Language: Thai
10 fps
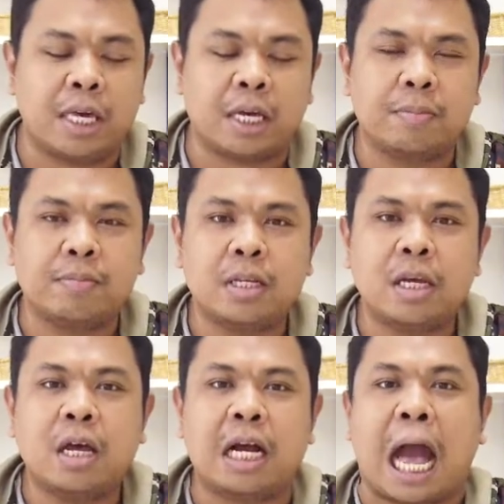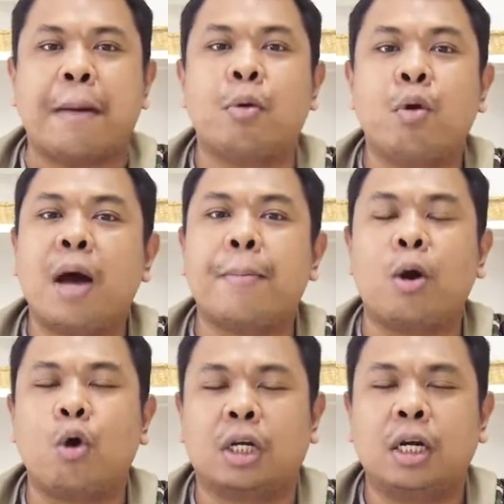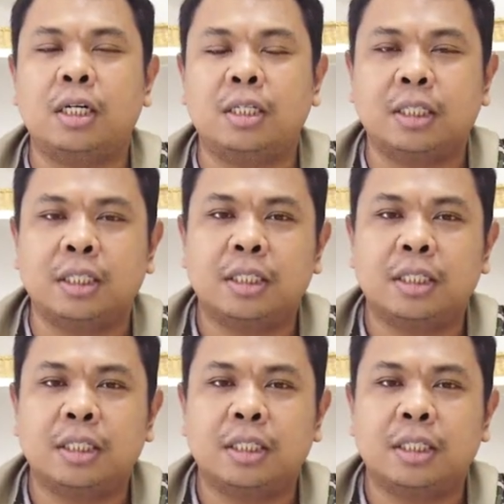อีก กลายเป็นว่าปรากฏก็คือ